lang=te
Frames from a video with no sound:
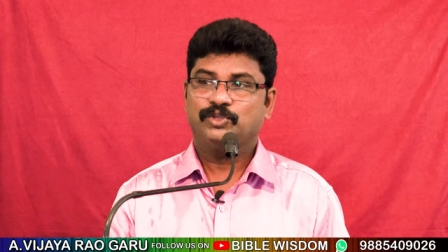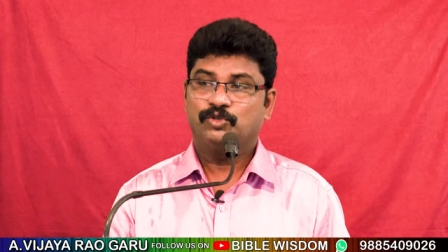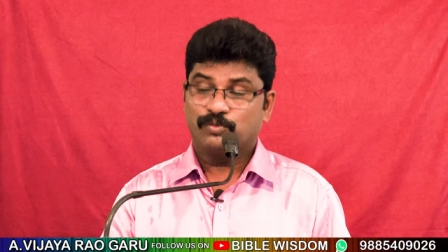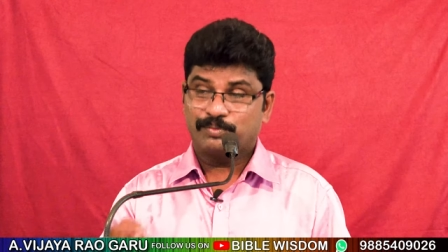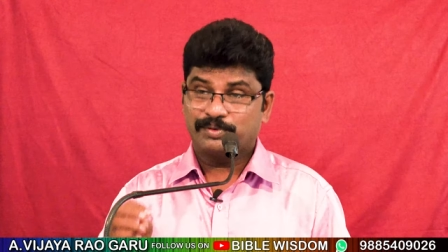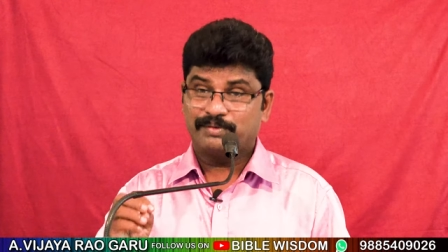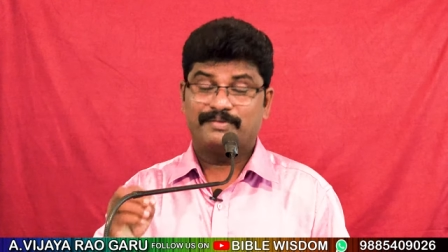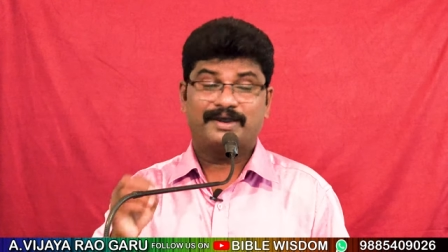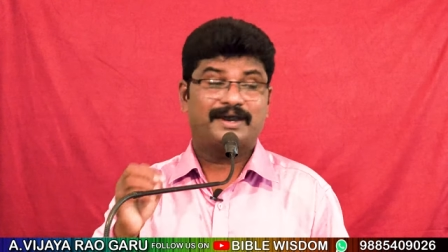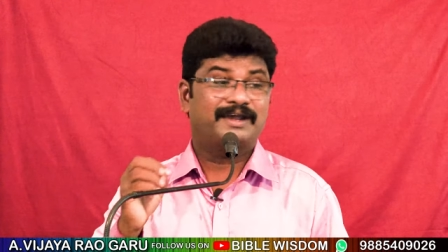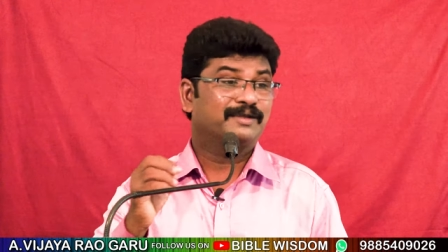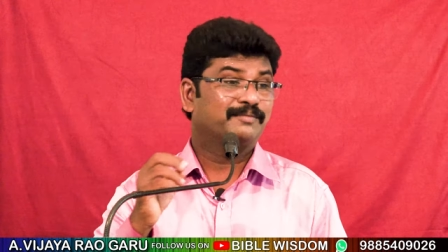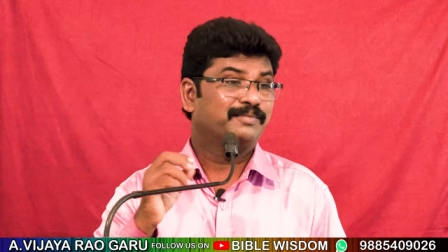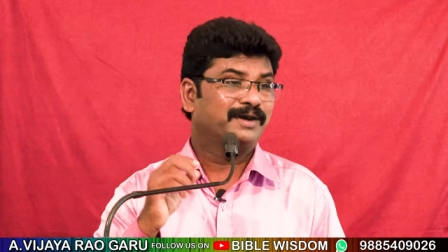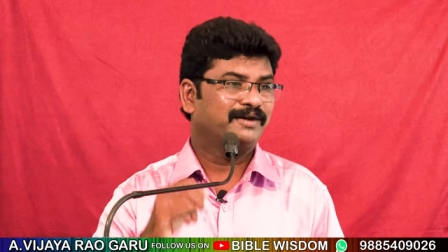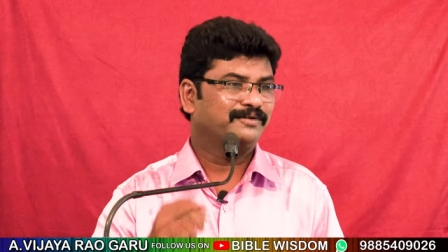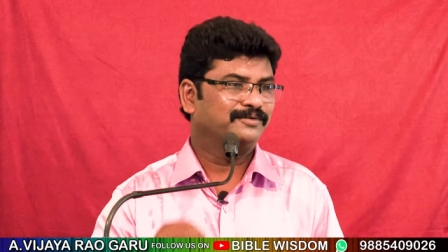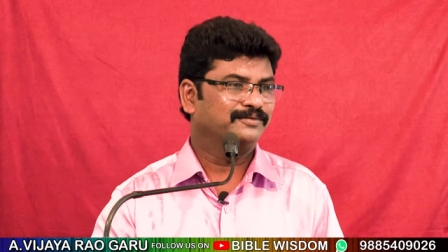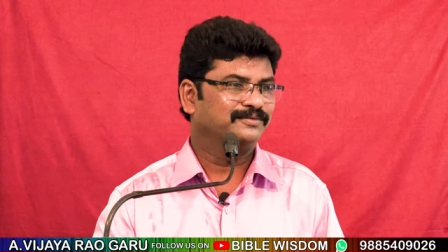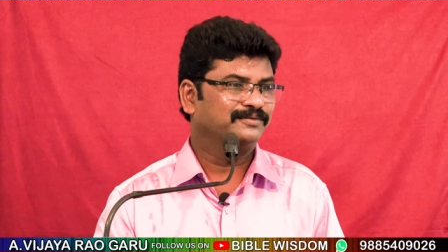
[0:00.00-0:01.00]
ఉపమాన
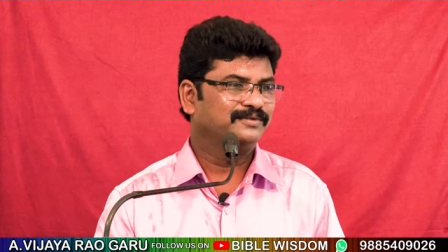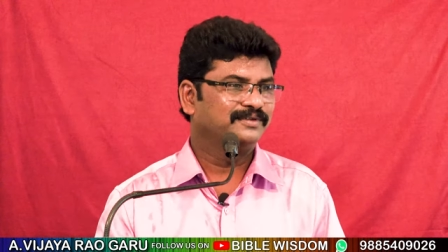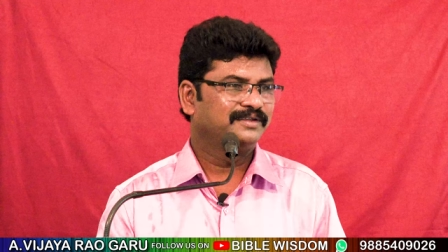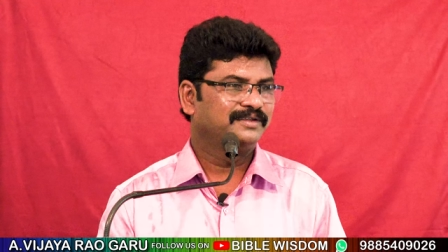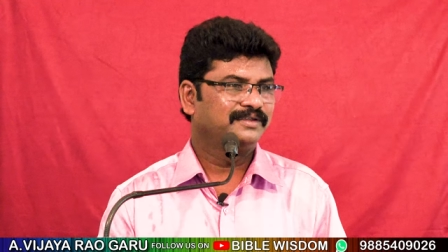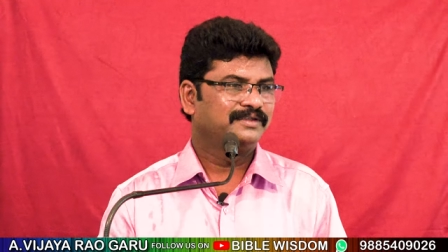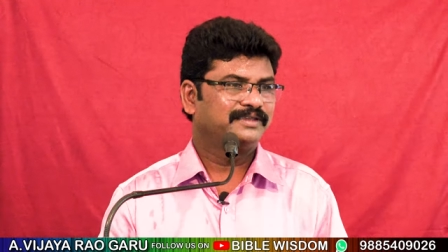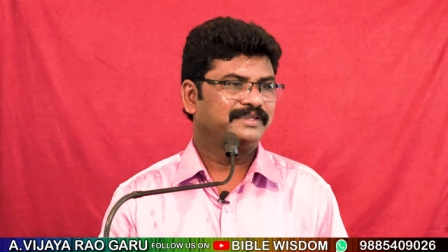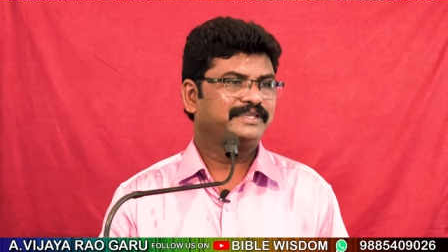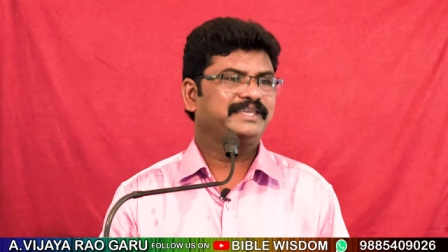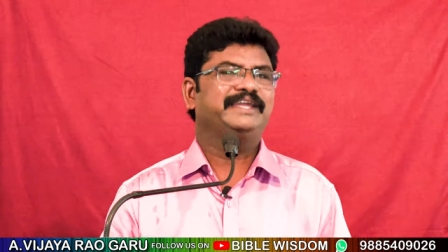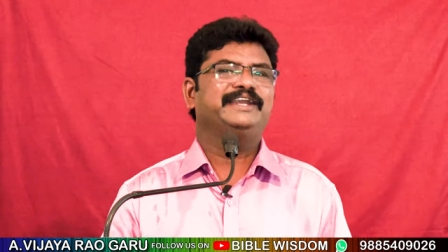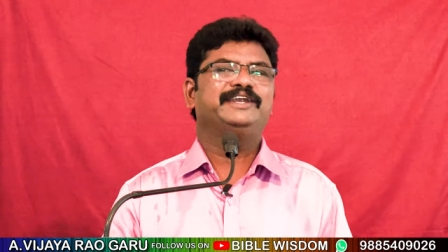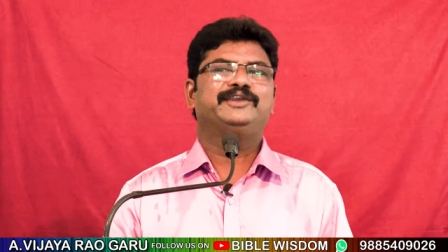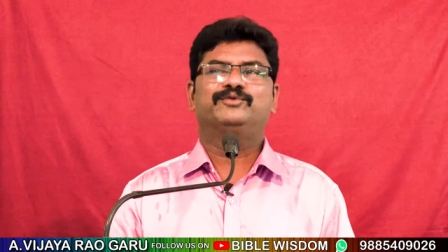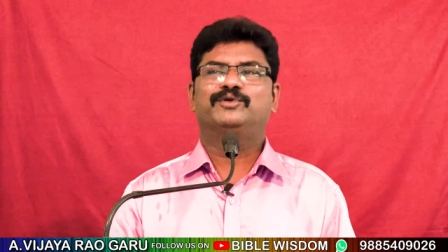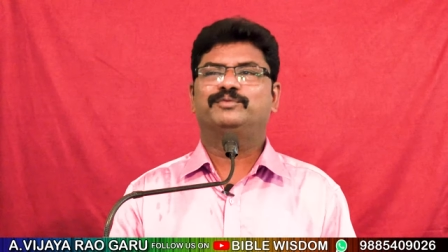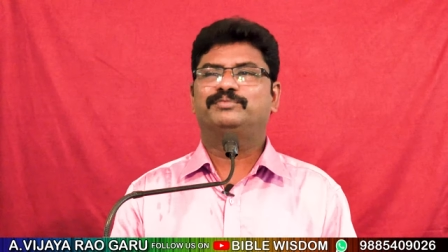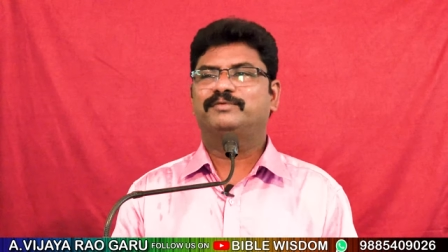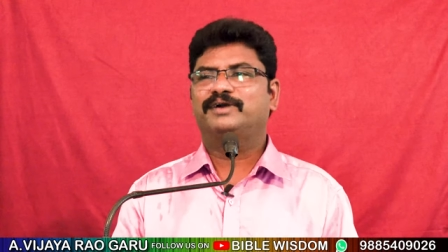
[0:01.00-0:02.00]
భావం
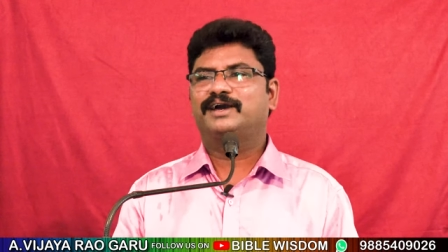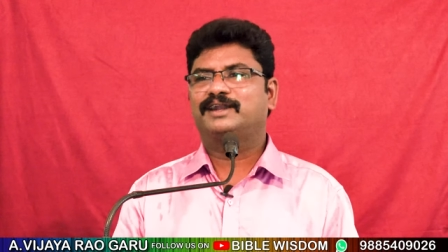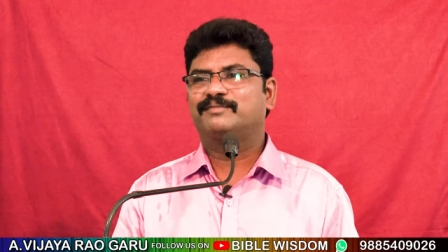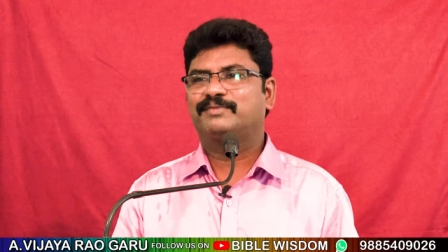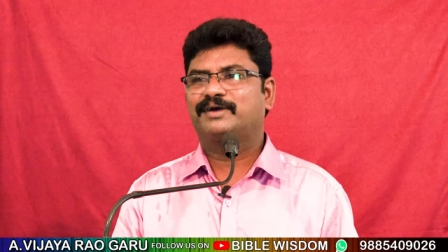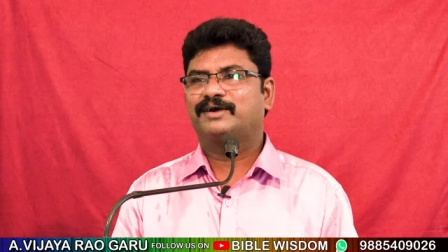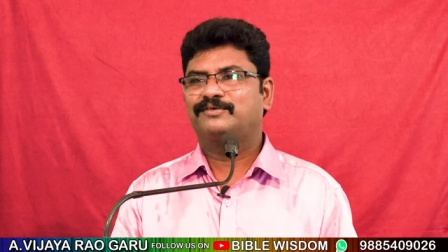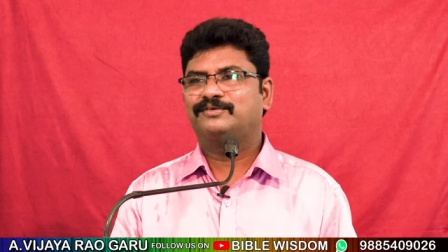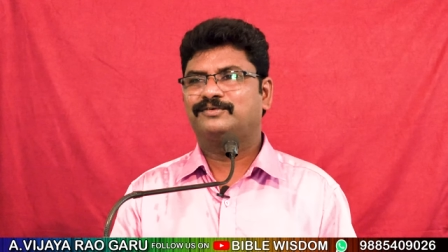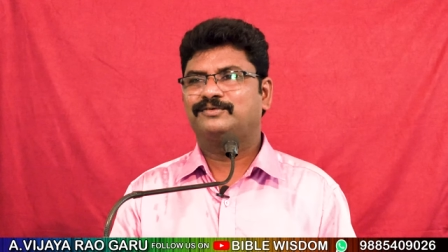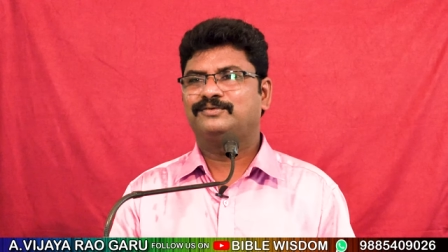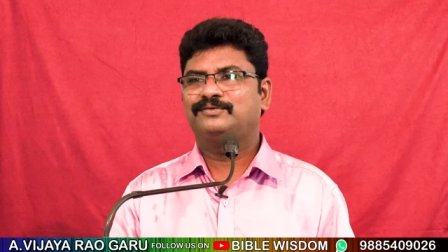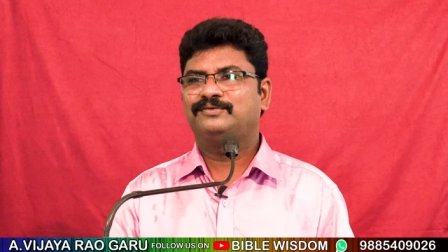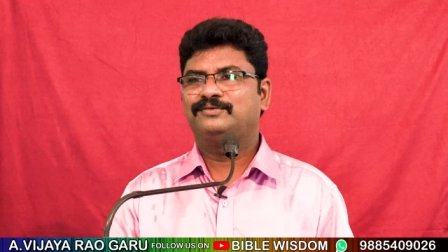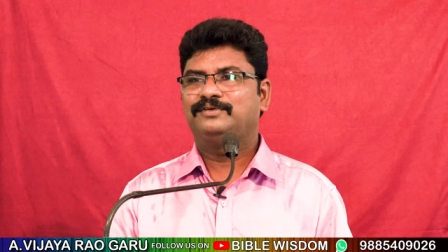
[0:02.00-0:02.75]
ఏంటి ఉపమాన భావం